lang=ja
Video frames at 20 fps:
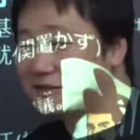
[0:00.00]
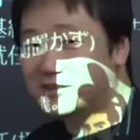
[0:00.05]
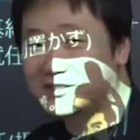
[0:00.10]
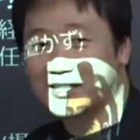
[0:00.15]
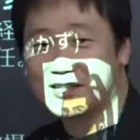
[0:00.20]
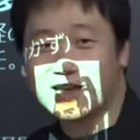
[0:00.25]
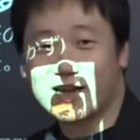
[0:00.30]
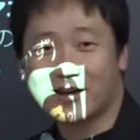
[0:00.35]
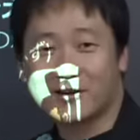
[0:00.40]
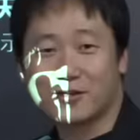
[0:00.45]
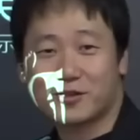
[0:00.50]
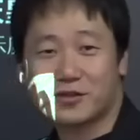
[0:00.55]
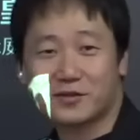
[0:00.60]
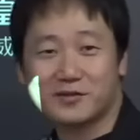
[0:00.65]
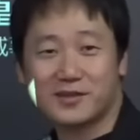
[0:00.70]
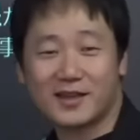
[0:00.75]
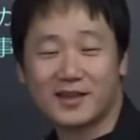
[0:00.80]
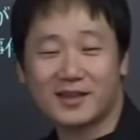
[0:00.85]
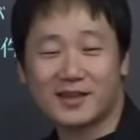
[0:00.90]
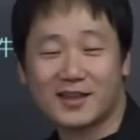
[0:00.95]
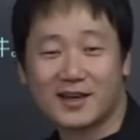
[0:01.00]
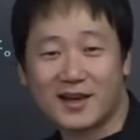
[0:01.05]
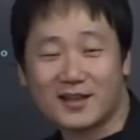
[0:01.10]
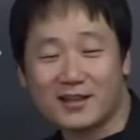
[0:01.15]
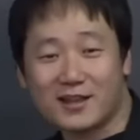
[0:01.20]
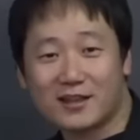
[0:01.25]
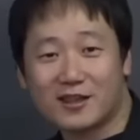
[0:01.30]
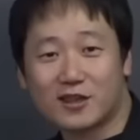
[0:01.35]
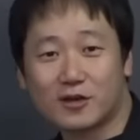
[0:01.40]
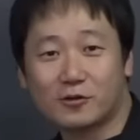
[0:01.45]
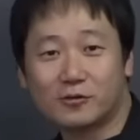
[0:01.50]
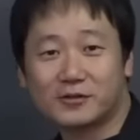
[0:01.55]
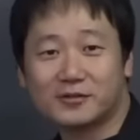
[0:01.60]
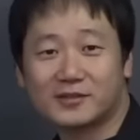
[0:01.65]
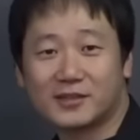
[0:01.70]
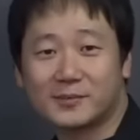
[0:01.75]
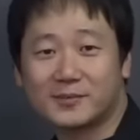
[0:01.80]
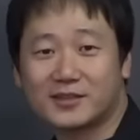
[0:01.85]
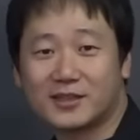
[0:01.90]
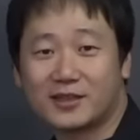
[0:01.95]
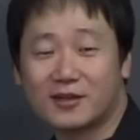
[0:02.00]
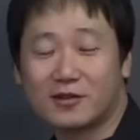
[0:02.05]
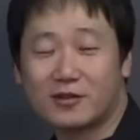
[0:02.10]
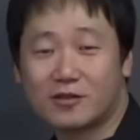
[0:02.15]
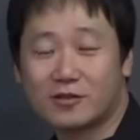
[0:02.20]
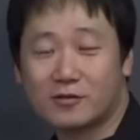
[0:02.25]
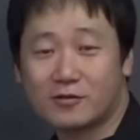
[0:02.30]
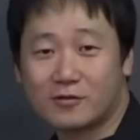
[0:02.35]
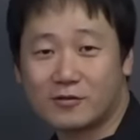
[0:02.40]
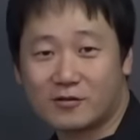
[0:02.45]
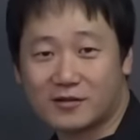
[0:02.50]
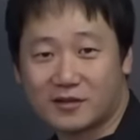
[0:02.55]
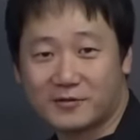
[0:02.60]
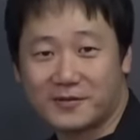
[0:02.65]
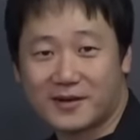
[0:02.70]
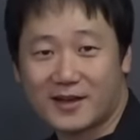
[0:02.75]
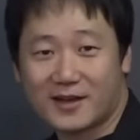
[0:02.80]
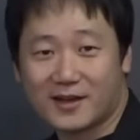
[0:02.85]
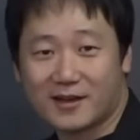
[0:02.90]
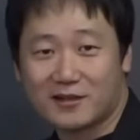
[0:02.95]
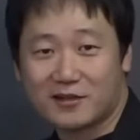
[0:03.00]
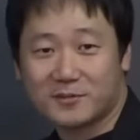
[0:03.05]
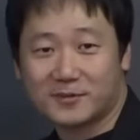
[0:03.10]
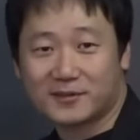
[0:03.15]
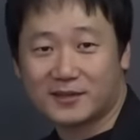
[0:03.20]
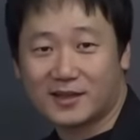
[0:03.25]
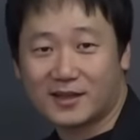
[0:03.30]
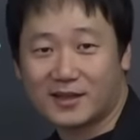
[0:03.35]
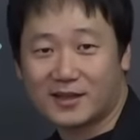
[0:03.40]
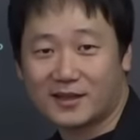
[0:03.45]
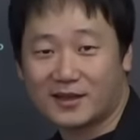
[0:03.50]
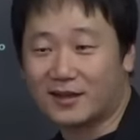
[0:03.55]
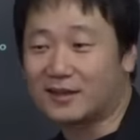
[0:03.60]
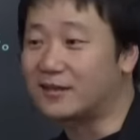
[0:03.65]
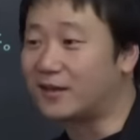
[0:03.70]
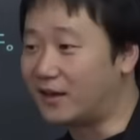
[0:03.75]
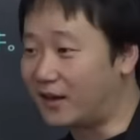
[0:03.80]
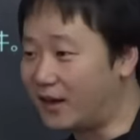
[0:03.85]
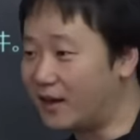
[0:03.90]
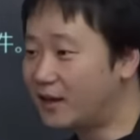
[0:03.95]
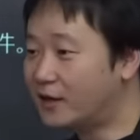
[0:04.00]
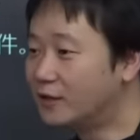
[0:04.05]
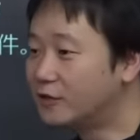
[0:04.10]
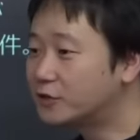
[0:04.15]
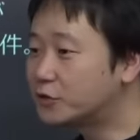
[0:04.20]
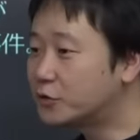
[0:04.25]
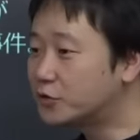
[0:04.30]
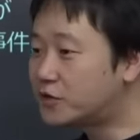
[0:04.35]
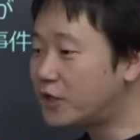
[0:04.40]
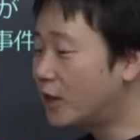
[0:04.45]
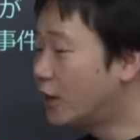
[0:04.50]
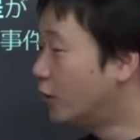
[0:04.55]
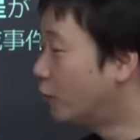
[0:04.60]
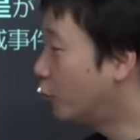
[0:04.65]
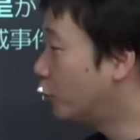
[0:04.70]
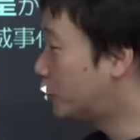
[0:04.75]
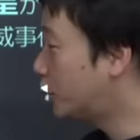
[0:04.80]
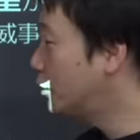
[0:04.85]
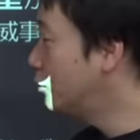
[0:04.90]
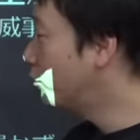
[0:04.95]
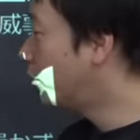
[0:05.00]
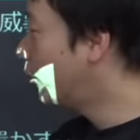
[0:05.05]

た100周年記念で超久々に中国に船派遣しませんなんてねそしてお天